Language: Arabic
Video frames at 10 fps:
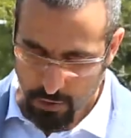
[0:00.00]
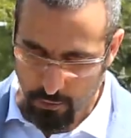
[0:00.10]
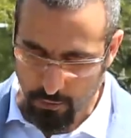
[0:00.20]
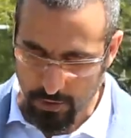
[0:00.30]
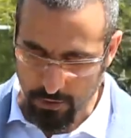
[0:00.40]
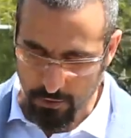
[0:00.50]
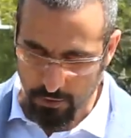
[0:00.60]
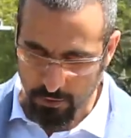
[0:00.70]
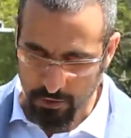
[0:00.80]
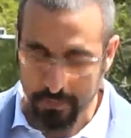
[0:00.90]

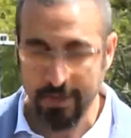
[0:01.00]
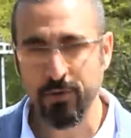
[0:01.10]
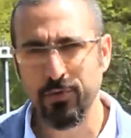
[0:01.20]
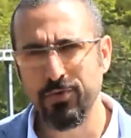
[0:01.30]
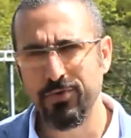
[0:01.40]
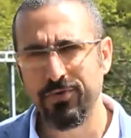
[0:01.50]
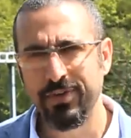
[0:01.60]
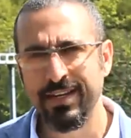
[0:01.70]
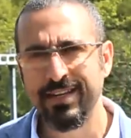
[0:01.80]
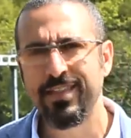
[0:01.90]
ويروحوا يبيعوه
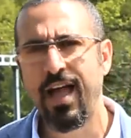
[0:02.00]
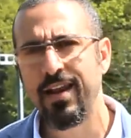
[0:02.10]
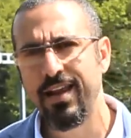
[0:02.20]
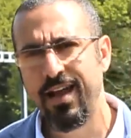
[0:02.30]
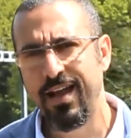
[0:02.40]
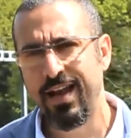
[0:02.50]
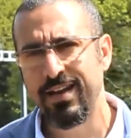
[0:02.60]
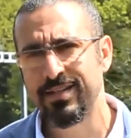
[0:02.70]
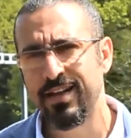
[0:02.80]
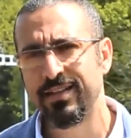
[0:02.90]
لايطاليا
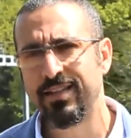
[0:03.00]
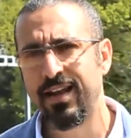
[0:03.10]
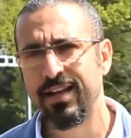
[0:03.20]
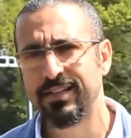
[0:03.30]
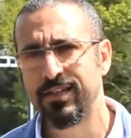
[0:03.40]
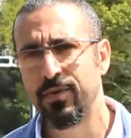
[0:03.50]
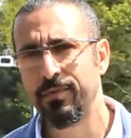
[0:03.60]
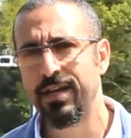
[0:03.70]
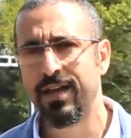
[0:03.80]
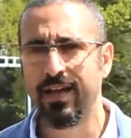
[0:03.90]
علشان ايطاليا تسوي
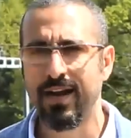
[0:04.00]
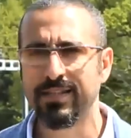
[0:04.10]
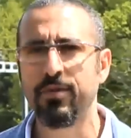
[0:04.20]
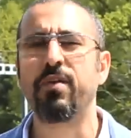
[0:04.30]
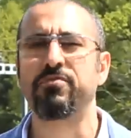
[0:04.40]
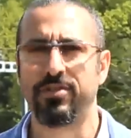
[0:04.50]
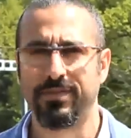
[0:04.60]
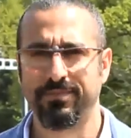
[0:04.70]
منها كراسي وعفش